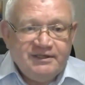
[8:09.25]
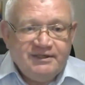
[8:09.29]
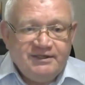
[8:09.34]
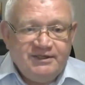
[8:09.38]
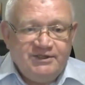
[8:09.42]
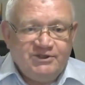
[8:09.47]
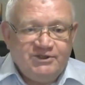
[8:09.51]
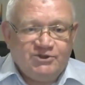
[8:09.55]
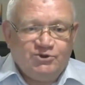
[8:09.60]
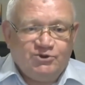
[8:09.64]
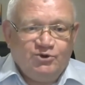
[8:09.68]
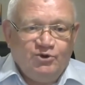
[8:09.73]

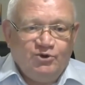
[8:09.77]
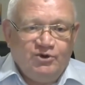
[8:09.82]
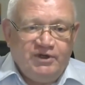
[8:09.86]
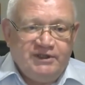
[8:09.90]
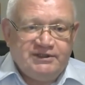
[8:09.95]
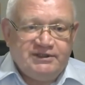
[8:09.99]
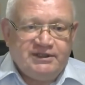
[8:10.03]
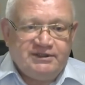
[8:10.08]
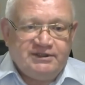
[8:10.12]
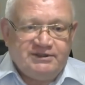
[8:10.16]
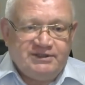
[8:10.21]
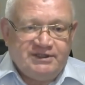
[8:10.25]
И кто
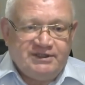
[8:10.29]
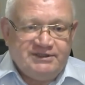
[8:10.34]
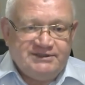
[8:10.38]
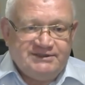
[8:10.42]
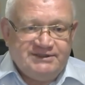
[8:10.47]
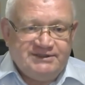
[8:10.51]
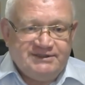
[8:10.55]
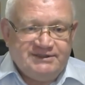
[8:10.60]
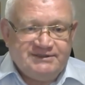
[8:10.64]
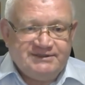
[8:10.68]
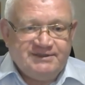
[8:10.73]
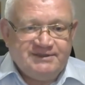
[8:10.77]
этот
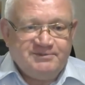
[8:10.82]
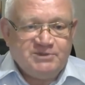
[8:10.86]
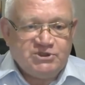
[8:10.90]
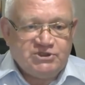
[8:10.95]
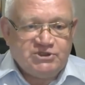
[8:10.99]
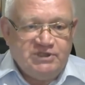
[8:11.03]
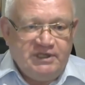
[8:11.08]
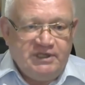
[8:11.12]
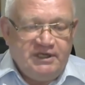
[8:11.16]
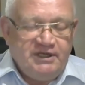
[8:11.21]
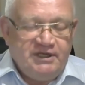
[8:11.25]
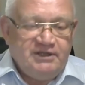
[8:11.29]
транзит
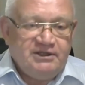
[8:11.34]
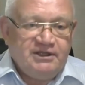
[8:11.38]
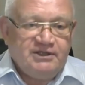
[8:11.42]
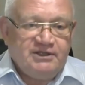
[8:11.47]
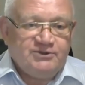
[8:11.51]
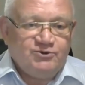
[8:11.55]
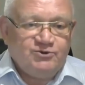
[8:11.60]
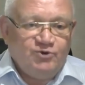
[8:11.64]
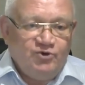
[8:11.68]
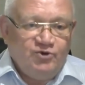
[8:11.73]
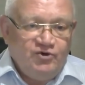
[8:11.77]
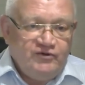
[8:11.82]
замышлял,
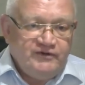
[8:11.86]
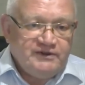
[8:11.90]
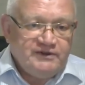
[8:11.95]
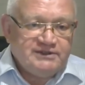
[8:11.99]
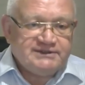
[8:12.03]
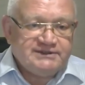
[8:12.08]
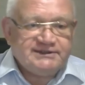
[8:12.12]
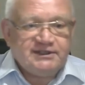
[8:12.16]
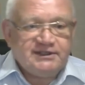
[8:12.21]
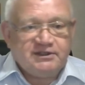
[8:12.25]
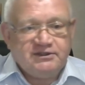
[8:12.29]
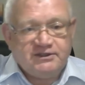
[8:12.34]
готовил,
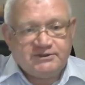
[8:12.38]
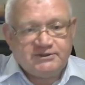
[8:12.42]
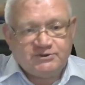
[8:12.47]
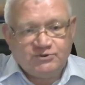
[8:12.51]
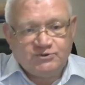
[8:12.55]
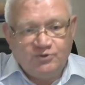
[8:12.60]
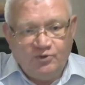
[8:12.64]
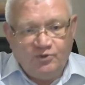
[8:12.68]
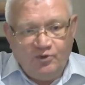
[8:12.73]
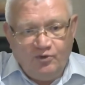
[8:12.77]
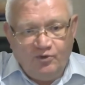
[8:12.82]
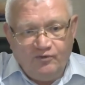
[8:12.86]

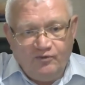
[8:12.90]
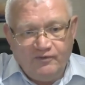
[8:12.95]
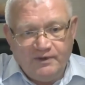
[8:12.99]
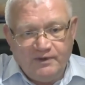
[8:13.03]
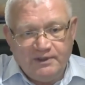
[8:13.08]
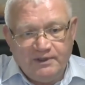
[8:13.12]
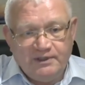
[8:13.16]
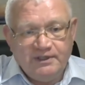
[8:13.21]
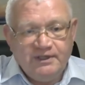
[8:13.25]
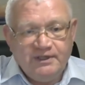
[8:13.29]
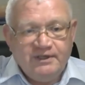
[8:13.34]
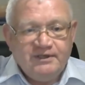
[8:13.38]

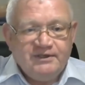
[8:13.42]
согласовывал,